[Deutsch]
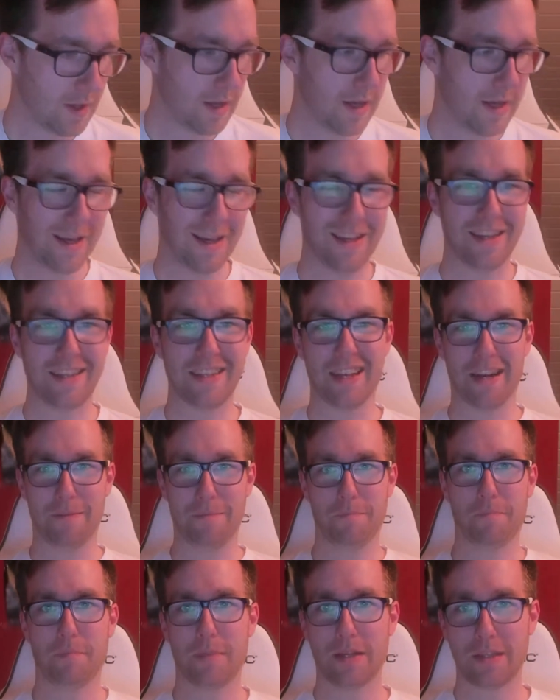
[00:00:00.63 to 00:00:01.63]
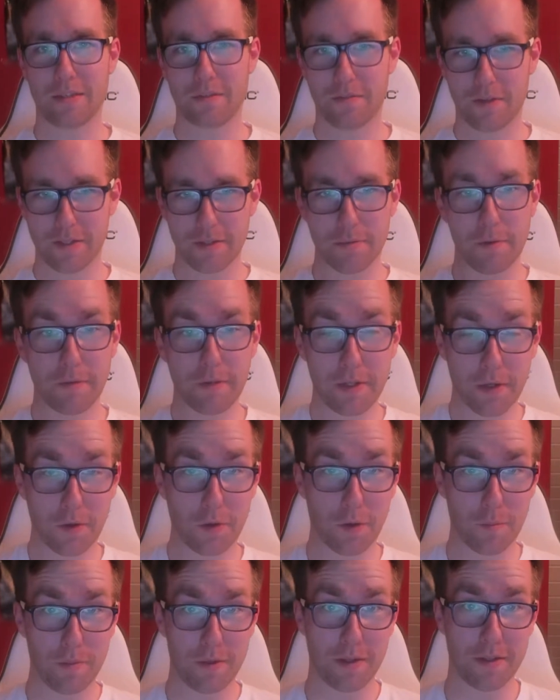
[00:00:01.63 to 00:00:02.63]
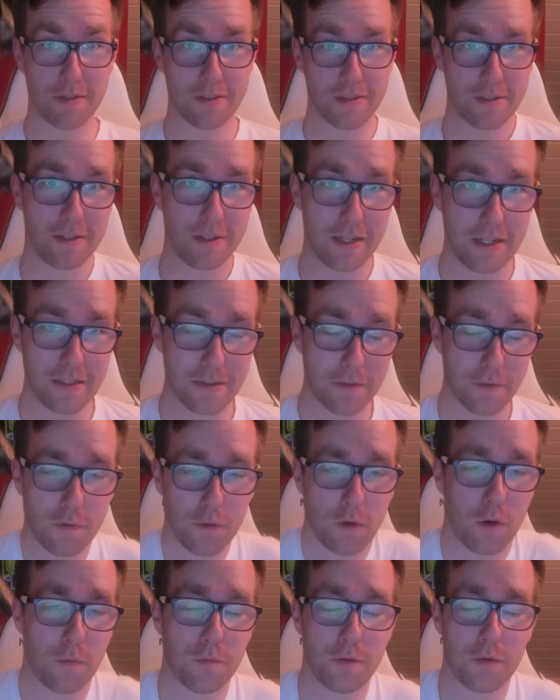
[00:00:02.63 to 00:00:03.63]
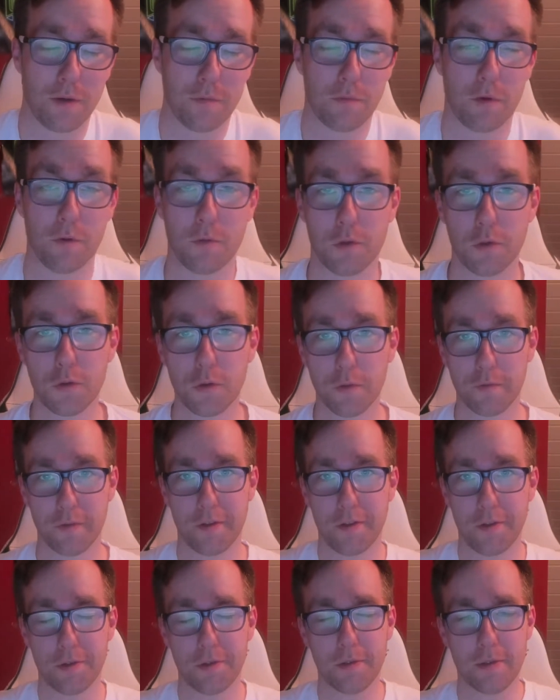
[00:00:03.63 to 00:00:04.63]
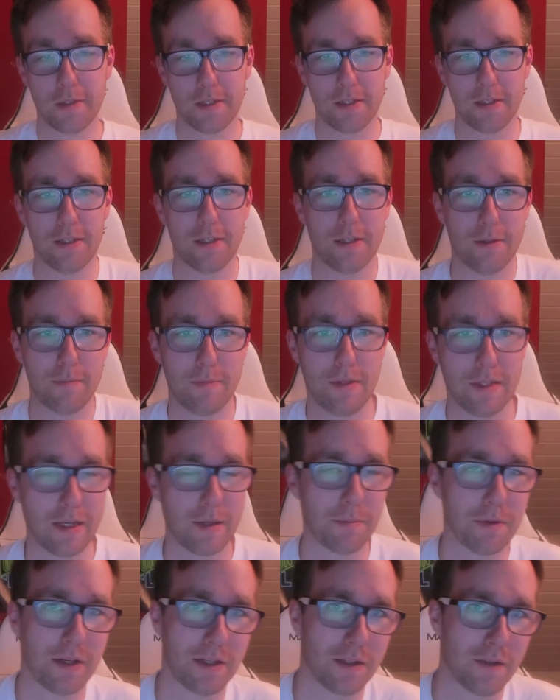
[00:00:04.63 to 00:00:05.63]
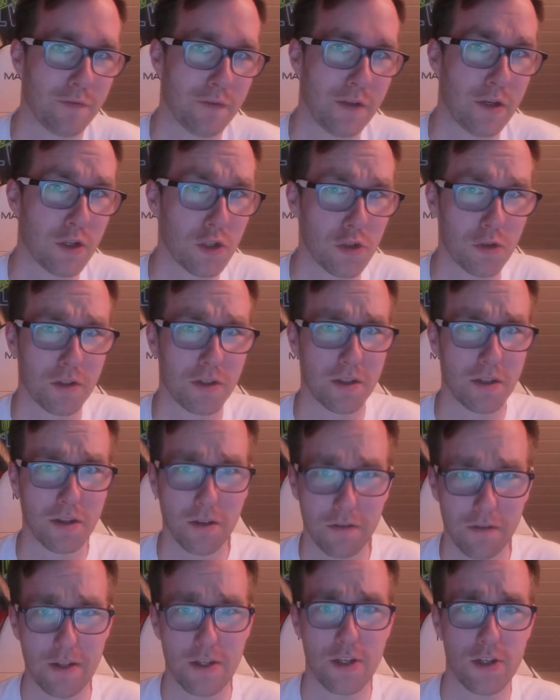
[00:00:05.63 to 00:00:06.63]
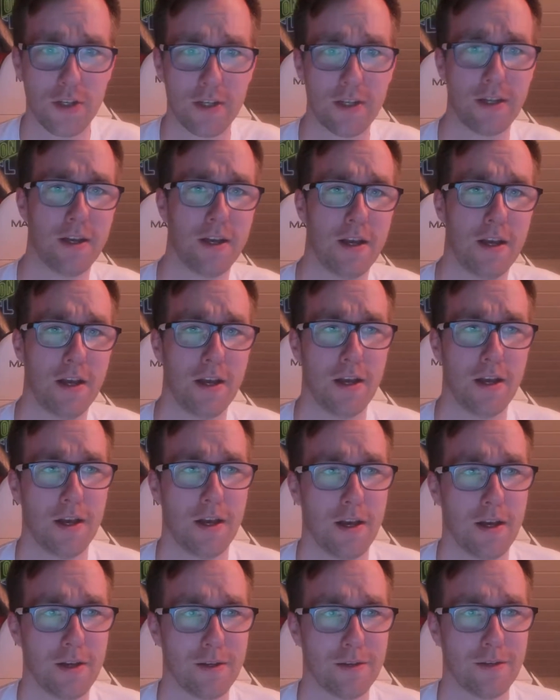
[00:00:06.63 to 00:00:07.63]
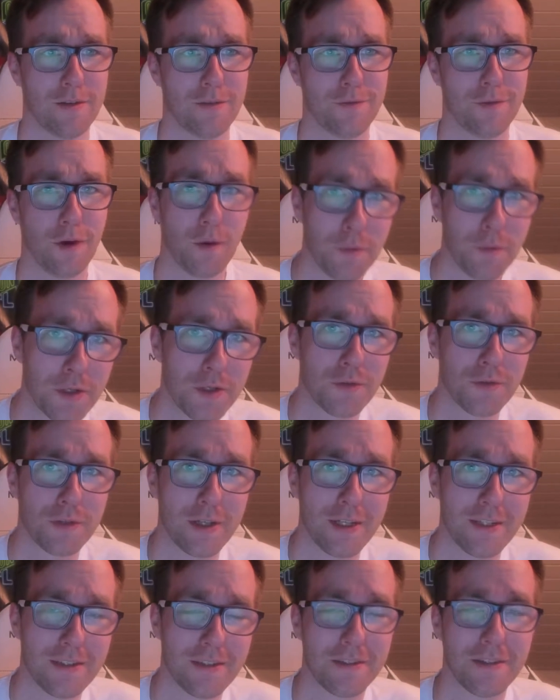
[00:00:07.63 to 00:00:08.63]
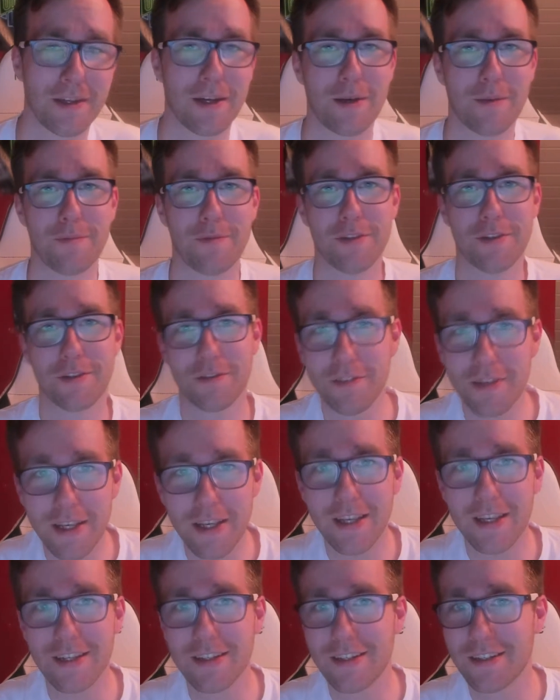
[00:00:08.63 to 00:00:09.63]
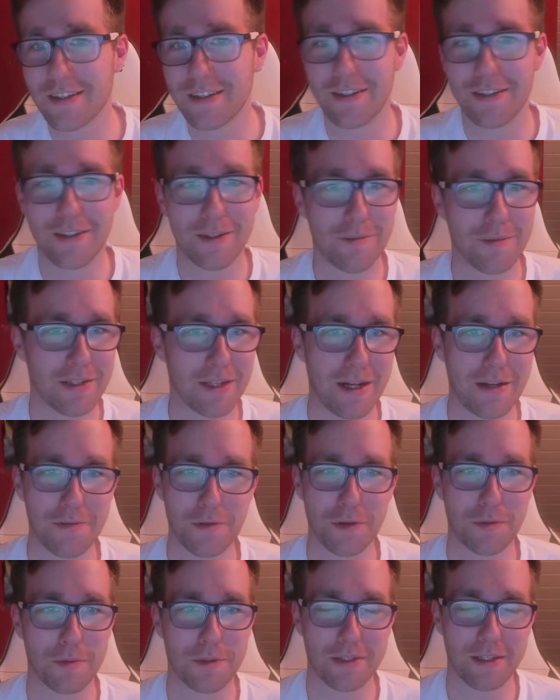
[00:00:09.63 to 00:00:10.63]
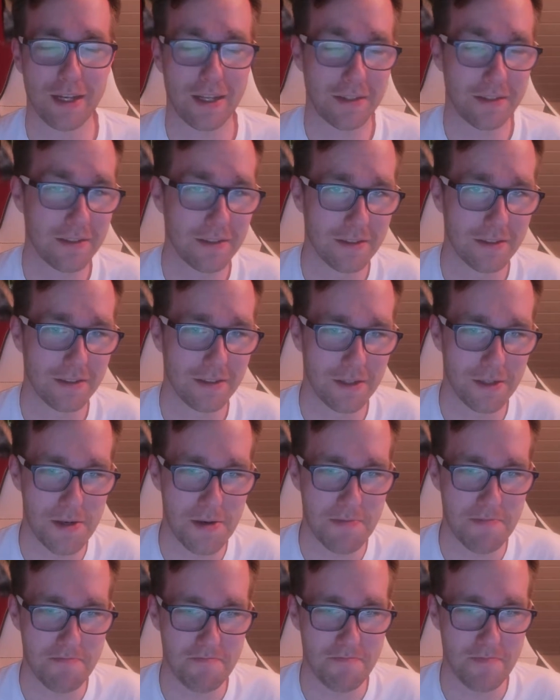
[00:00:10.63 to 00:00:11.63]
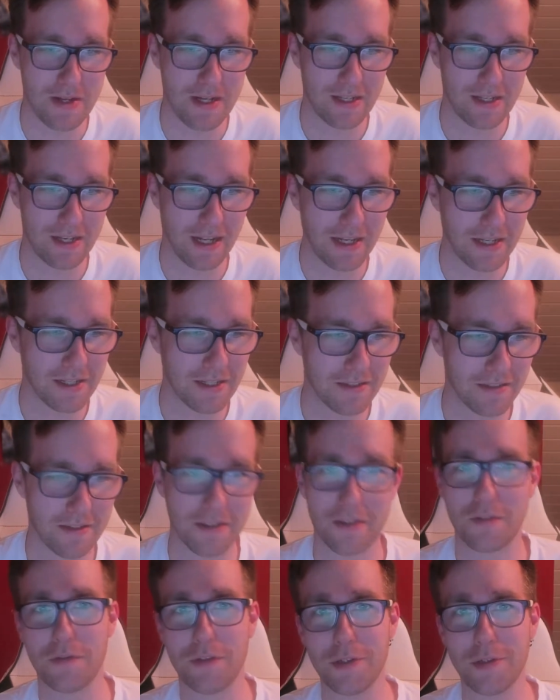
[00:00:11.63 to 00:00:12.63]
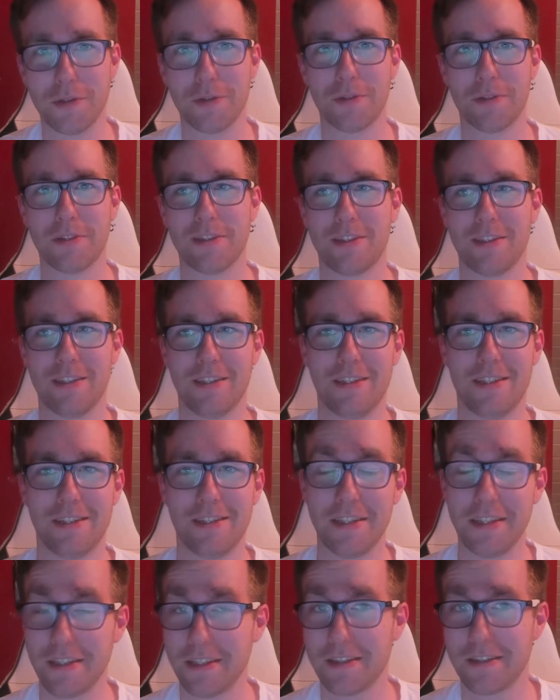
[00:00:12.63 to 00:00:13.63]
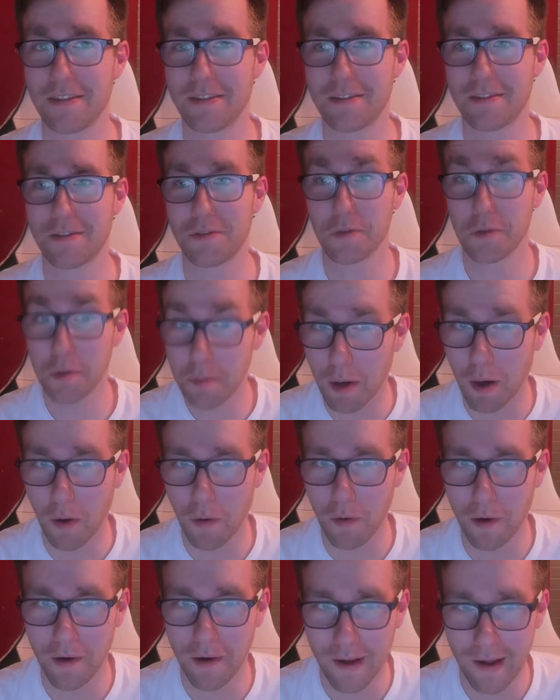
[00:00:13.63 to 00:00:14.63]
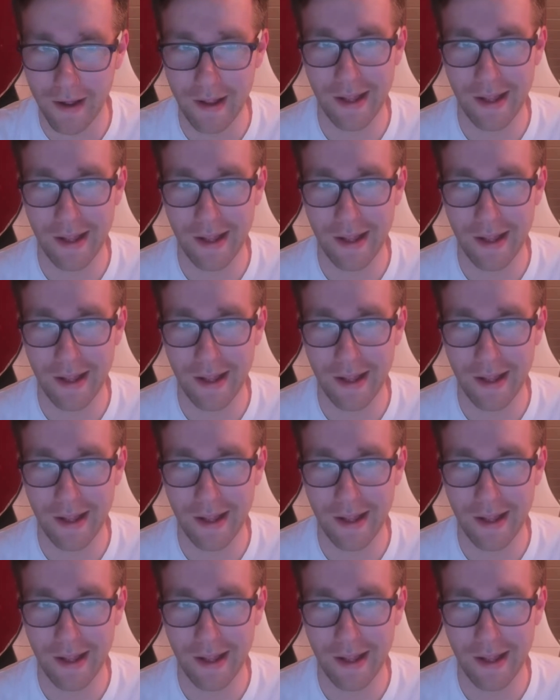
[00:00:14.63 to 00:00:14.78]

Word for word: Äh, ja, das war's mal wieder komplett. Äh, herzlich willkommen zu einem neuen YouTube-Video. Ähm, ich habe gerade eine Viertelstunde gequatscht, warum ich donated habe, weswegen, äh, mit allem drum und dran. Ähm, leider ist das Video äh, nicht zu gebrauchen.